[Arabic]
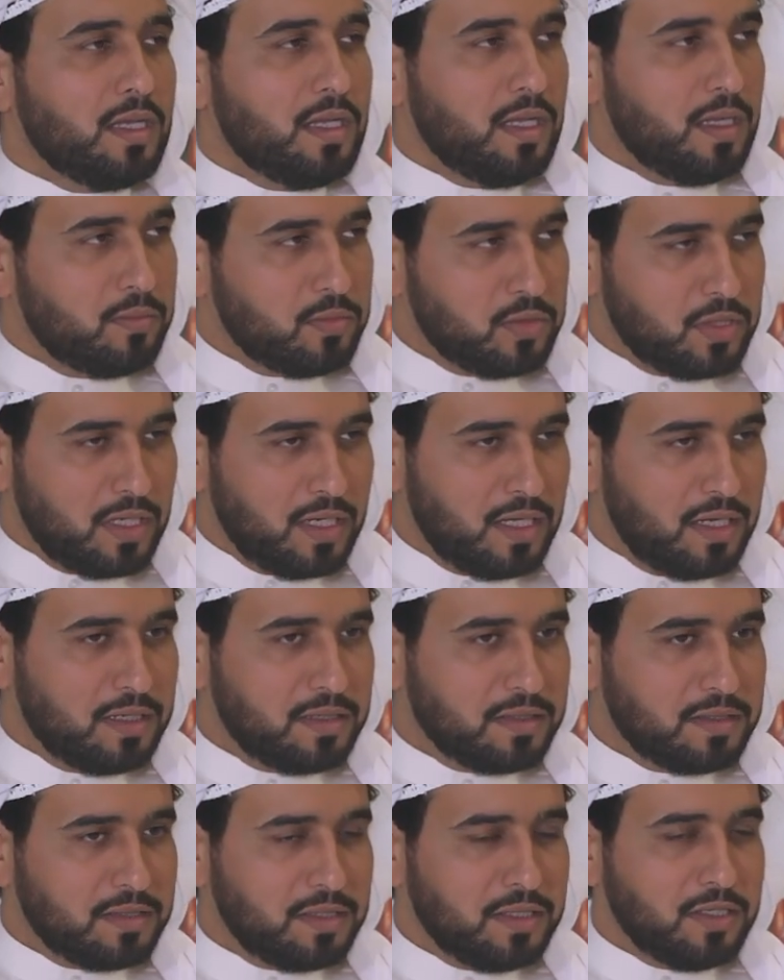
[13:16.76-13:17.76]
الحمد لله
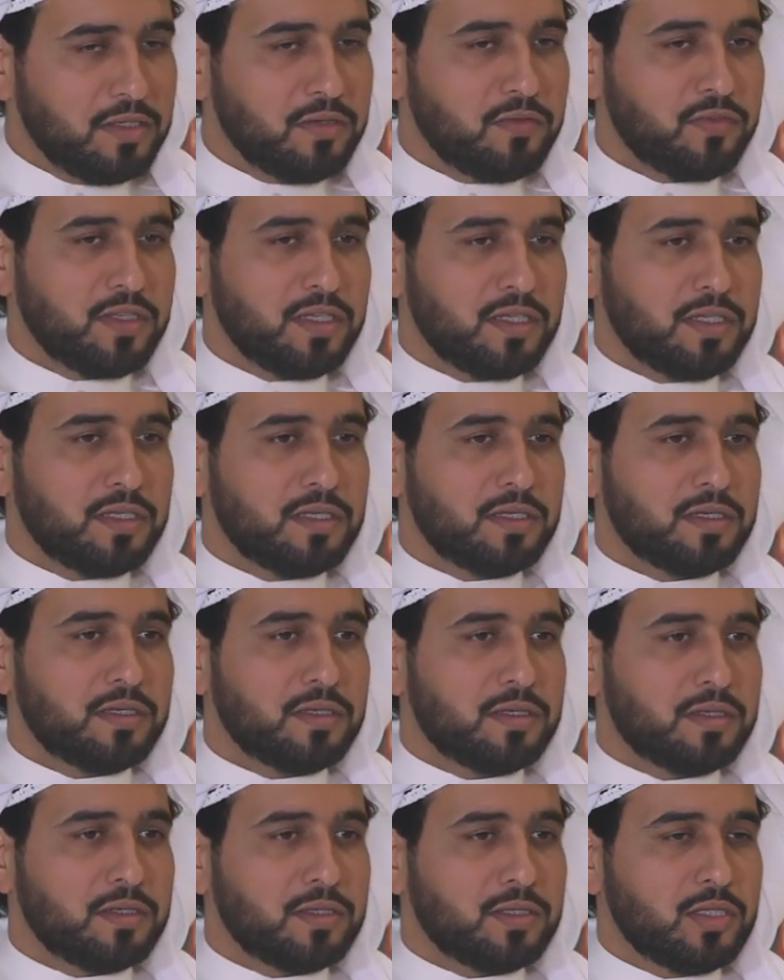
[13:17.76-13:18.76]
نحن في
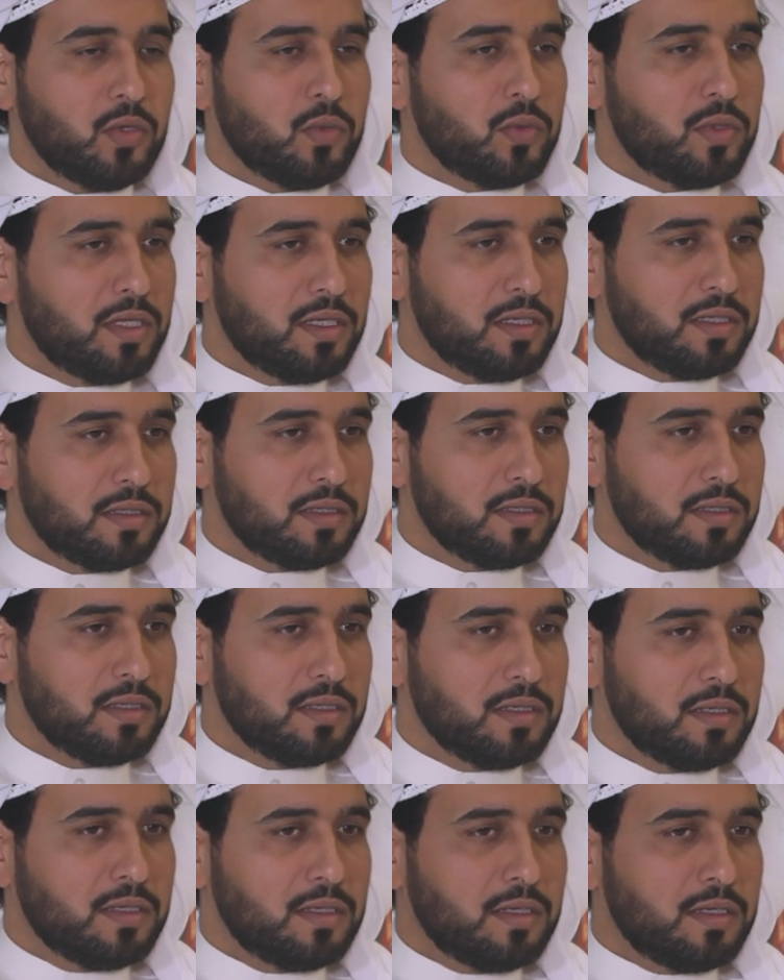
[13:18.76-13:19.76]
دوله
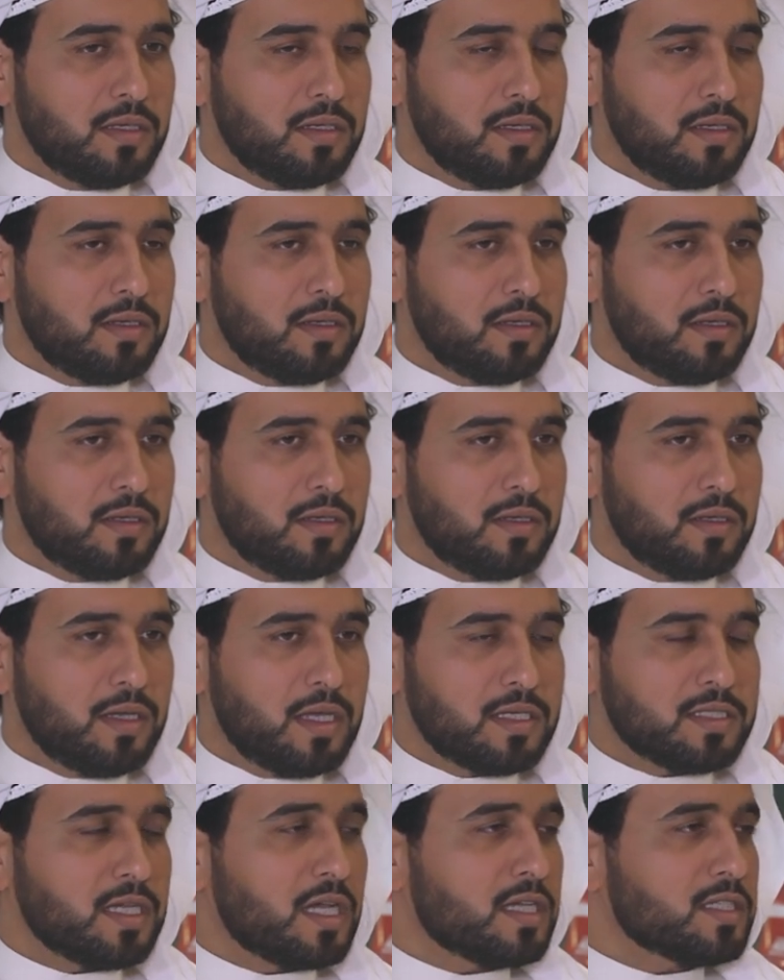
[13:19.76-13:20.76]

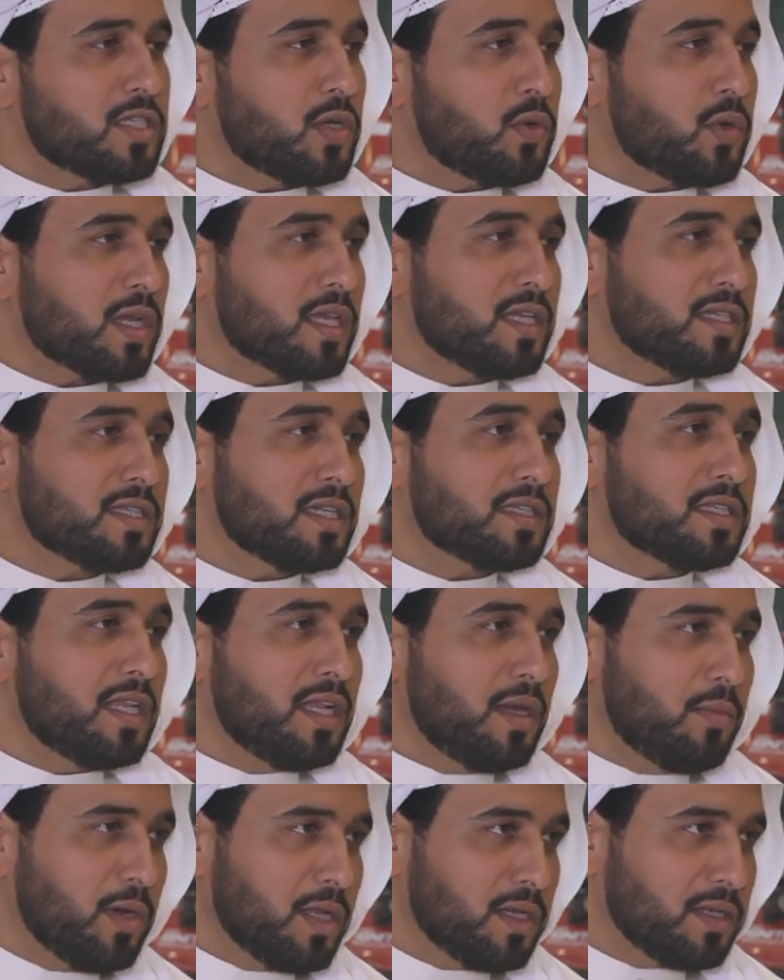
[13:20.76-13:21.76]
آه، اساسها وركيزتها
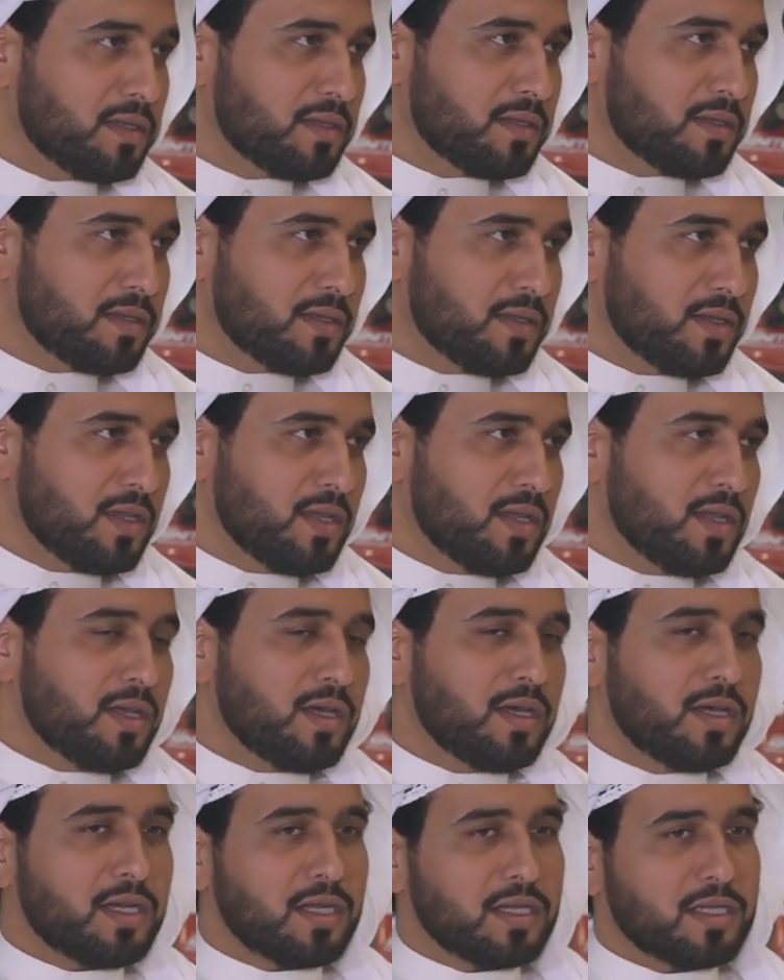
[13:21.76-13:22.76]
الامان
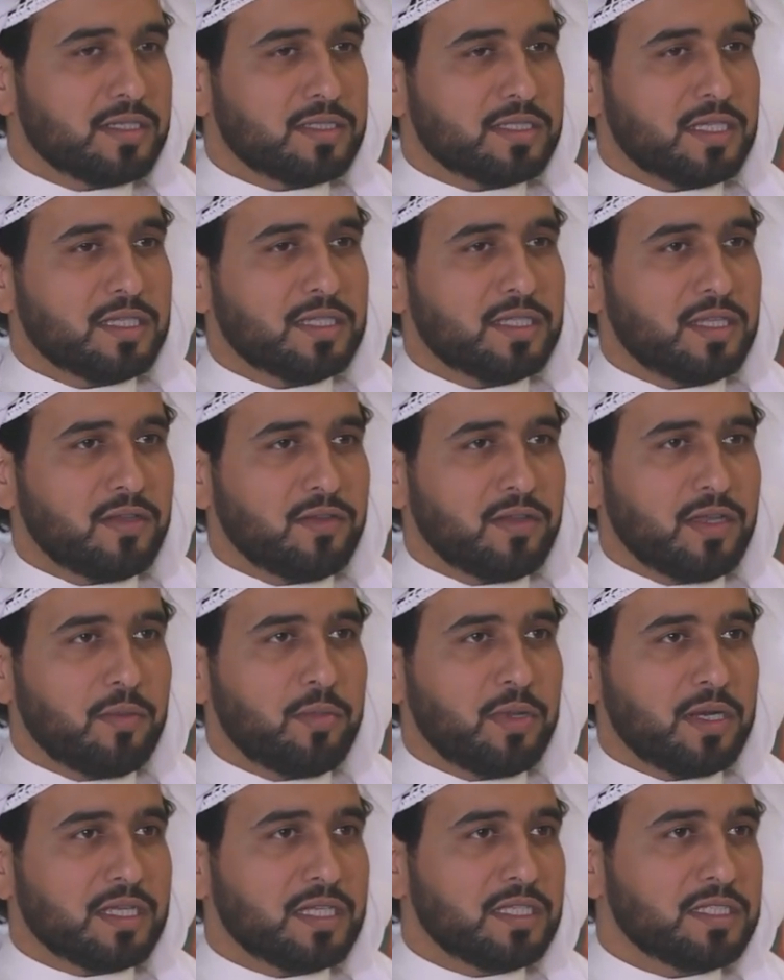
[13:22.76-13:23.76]
ركيزتها
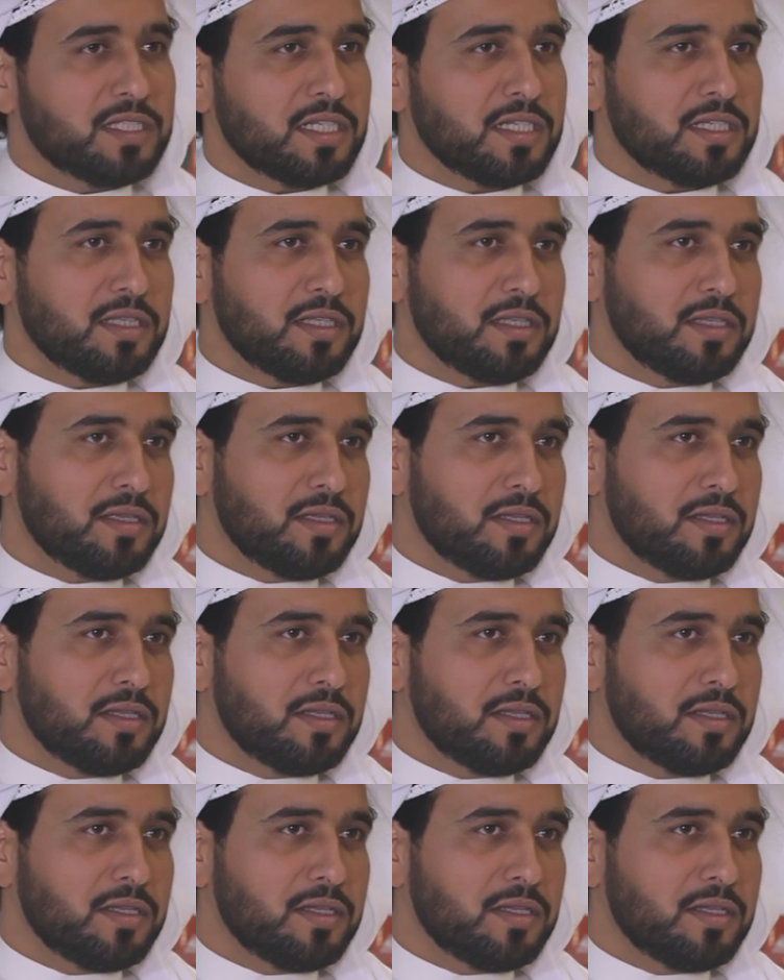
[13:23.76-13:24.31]
قبل كل شيء